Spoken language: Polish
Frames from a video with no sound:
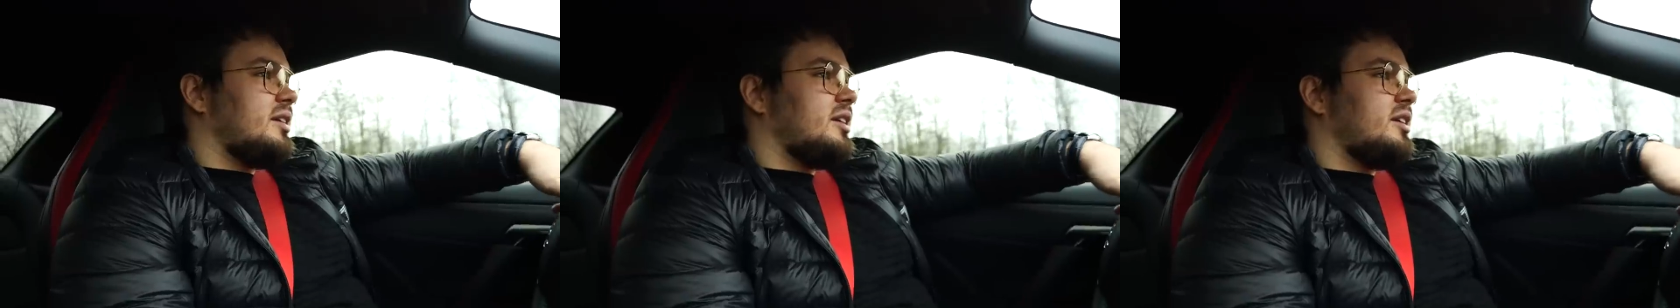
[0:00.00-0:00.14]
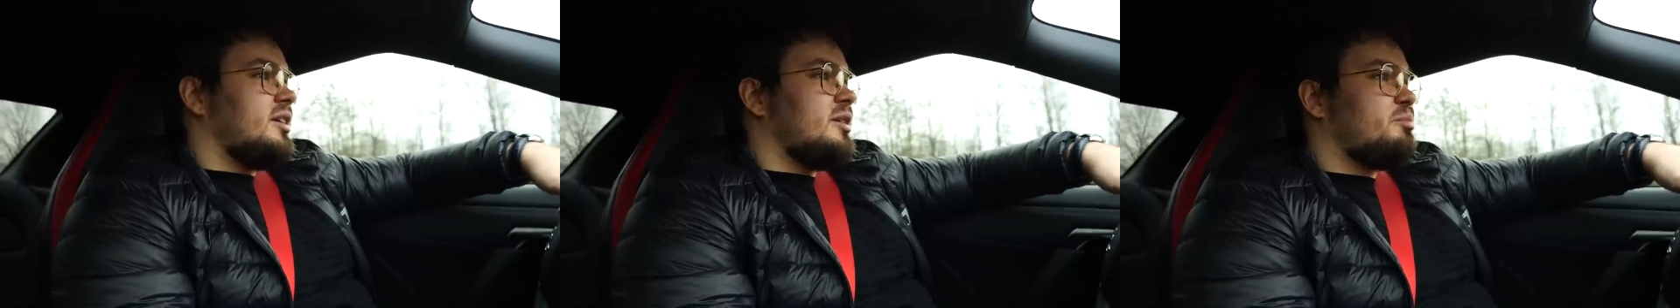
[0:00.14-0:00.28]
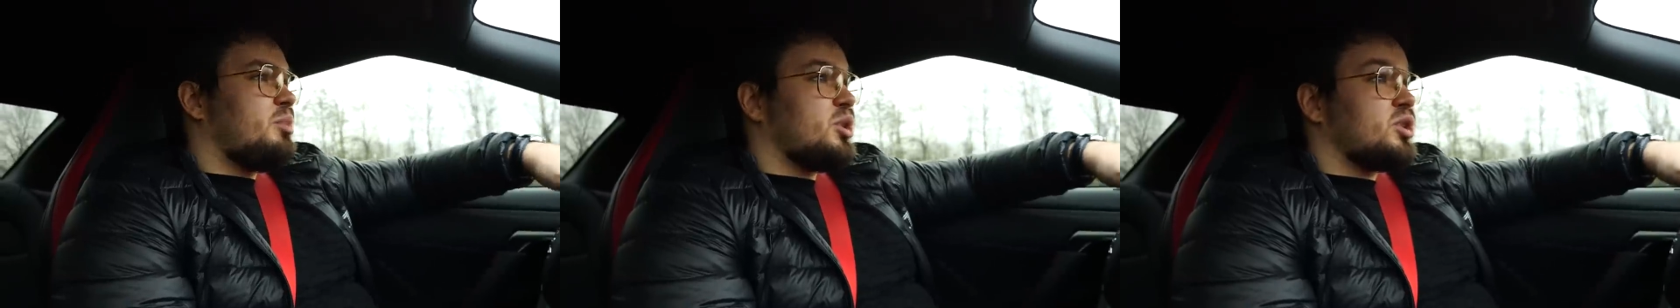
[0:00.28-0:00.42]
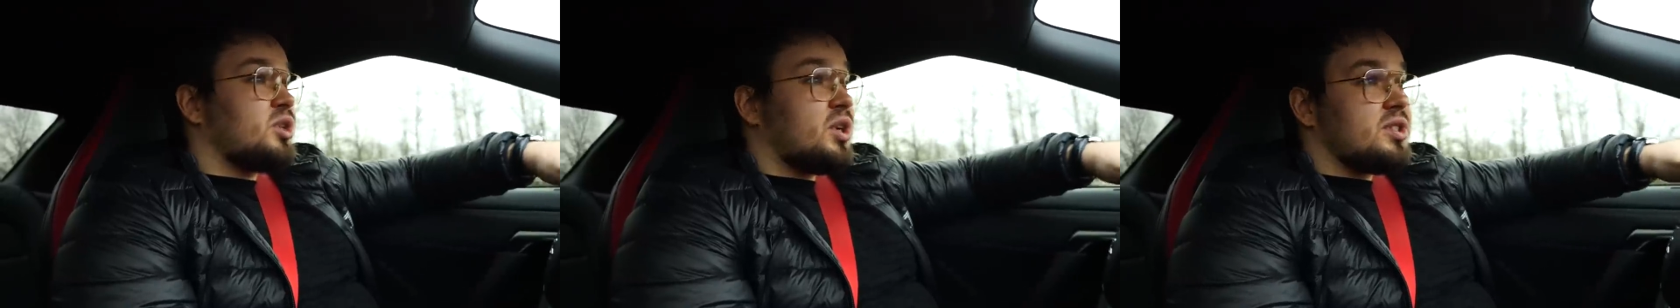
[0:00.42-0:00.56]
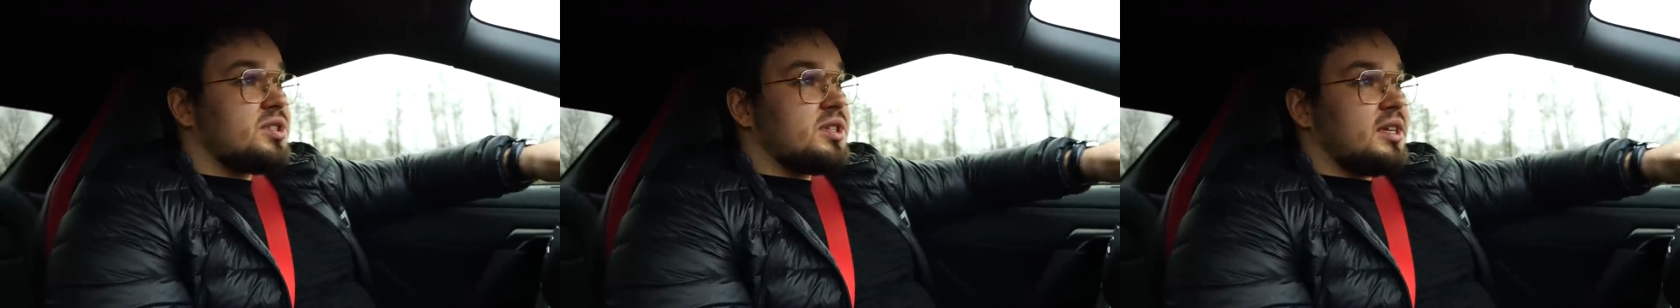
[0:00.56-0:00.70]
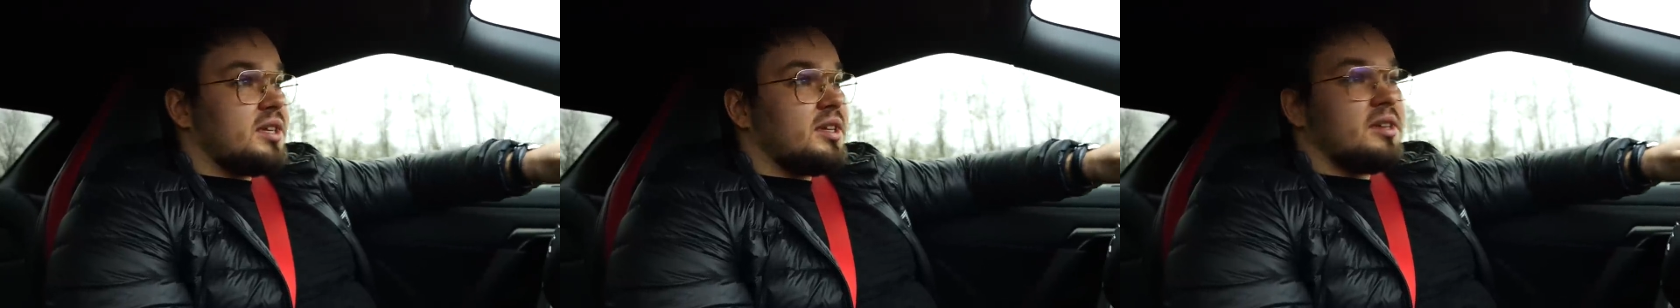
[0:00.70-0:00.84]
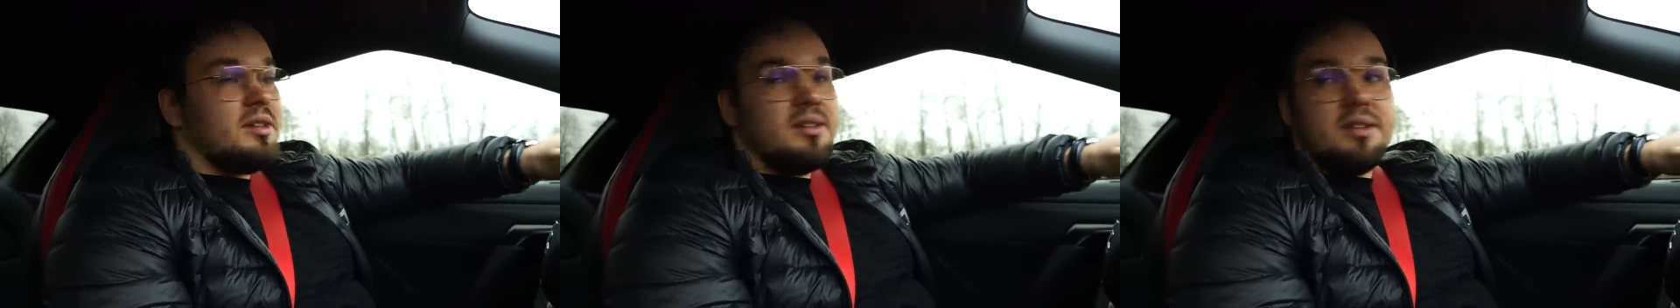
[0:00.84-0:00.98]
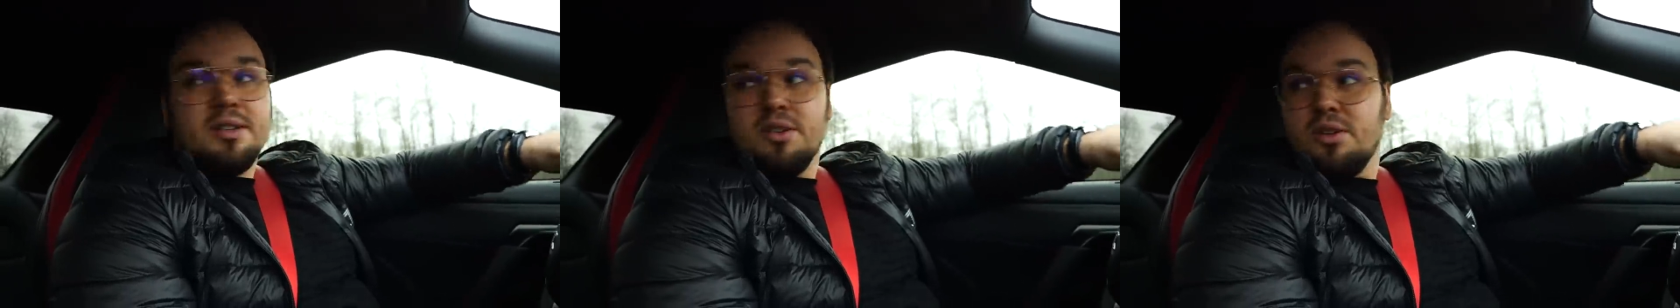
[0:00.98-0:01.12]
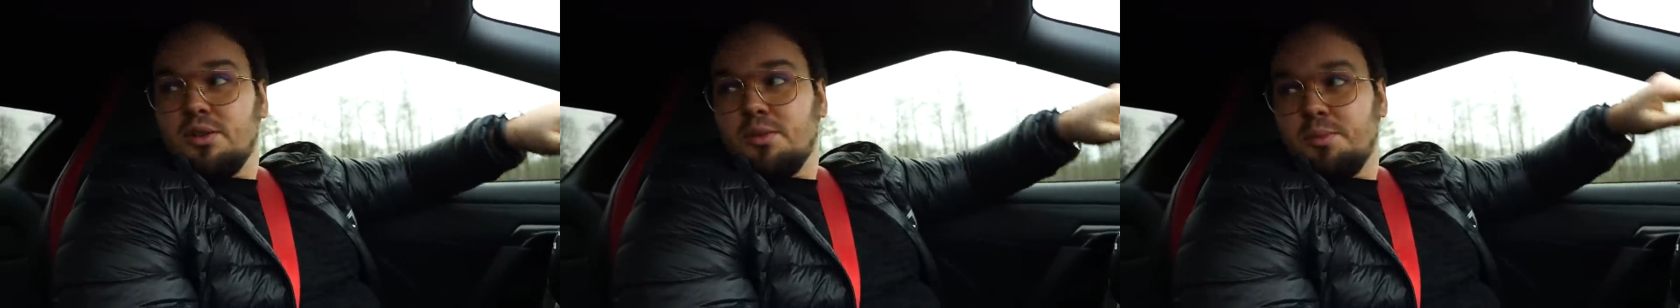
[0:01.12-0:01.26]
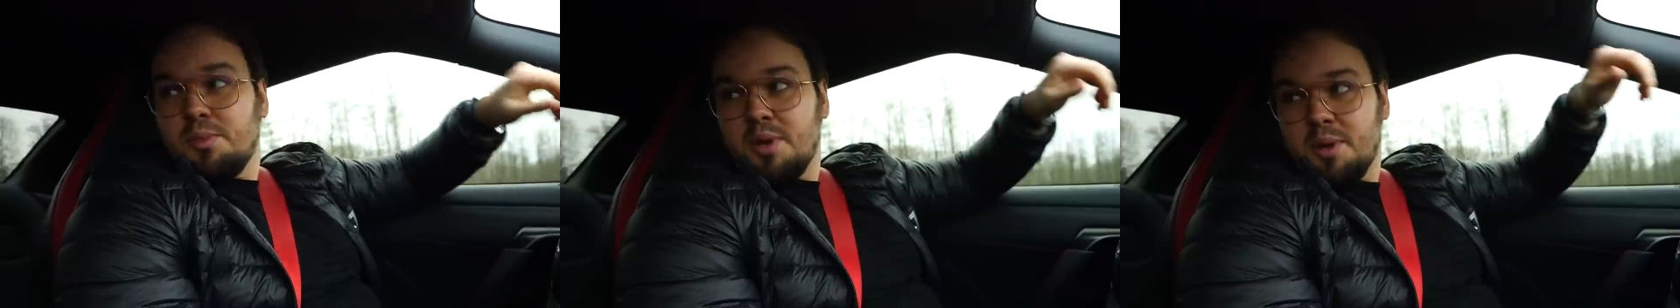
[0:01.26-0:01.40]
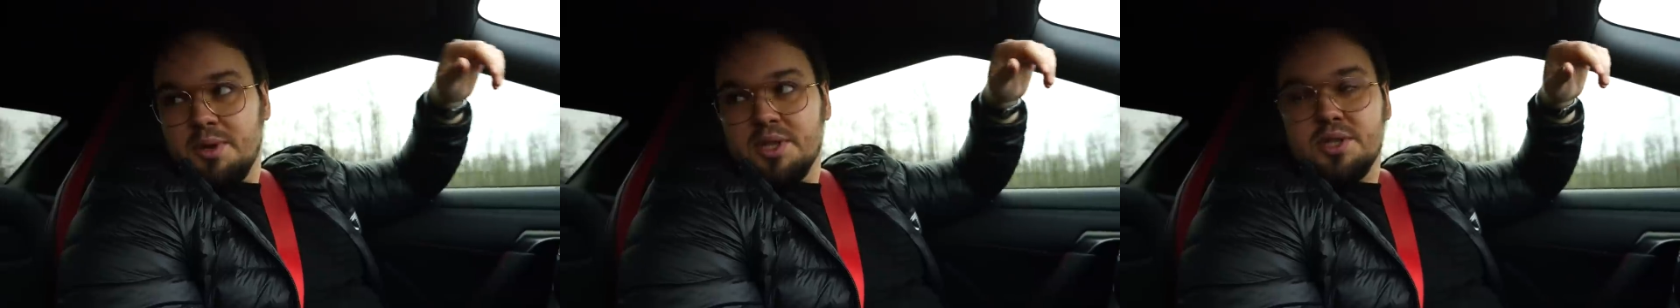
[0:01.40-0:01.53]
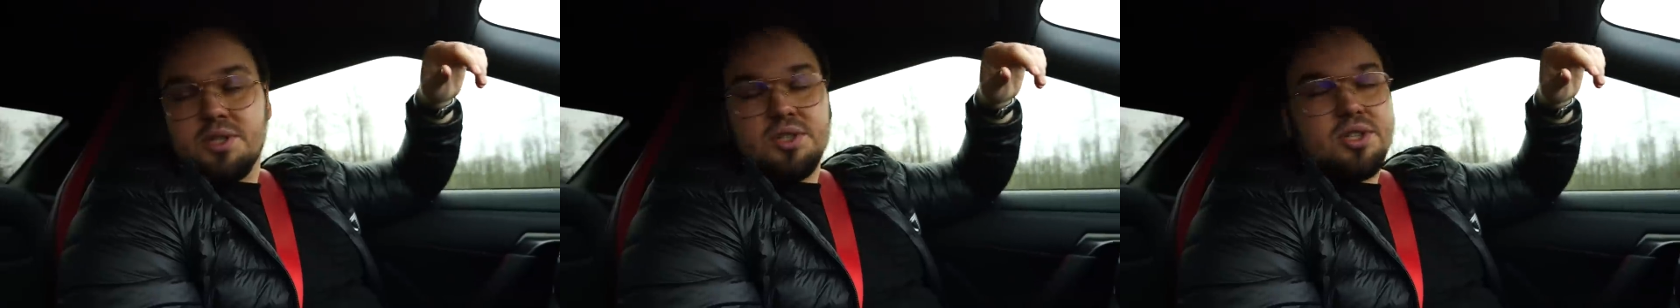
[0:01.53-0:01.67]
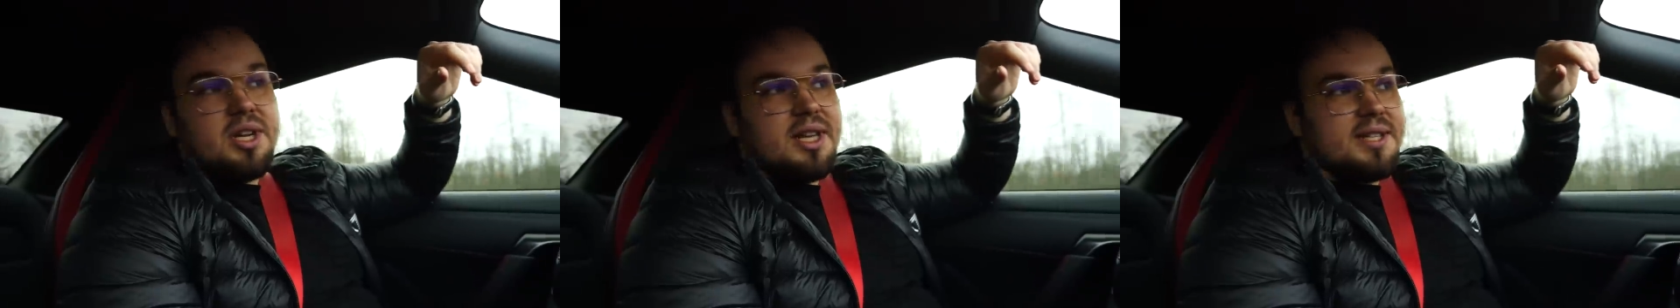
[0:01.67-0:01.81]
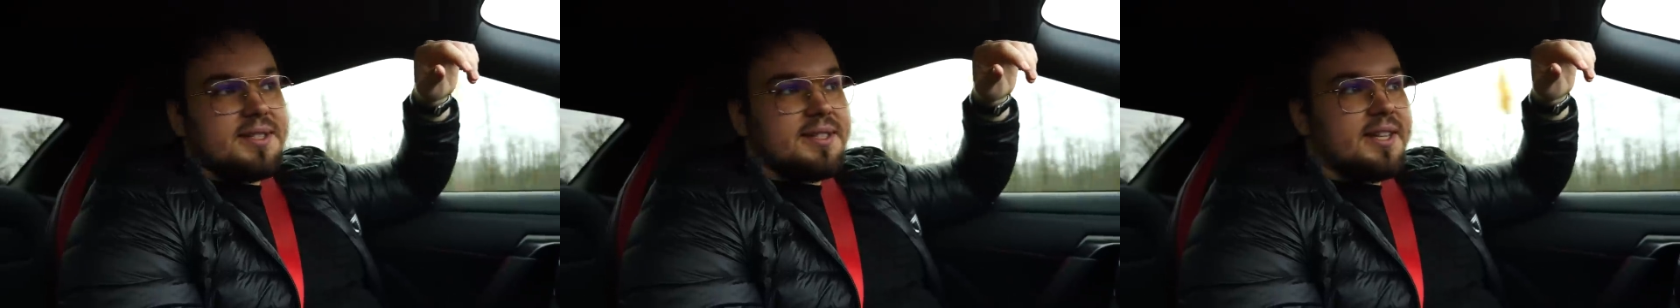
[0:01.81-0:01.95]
E, po drodze kupiłem S13.